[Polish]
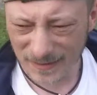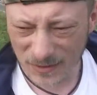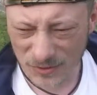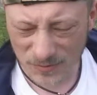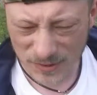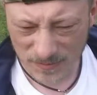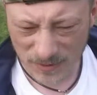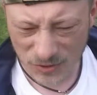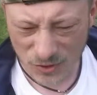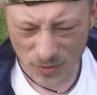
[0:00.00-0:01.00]
rozciął
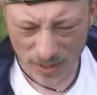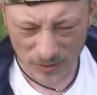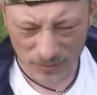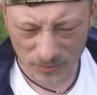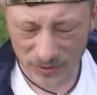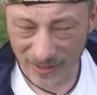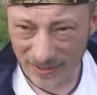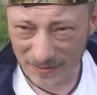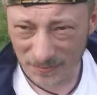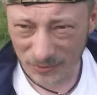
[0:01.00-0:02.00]
sobie o szkła od
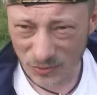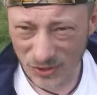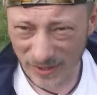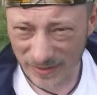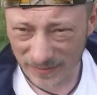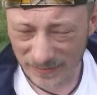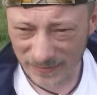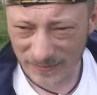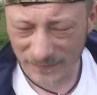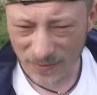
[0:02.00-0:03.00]
butelek poduszkę e,
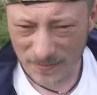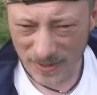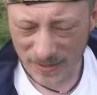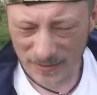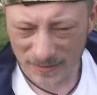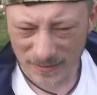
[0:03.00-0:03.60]
w łapie.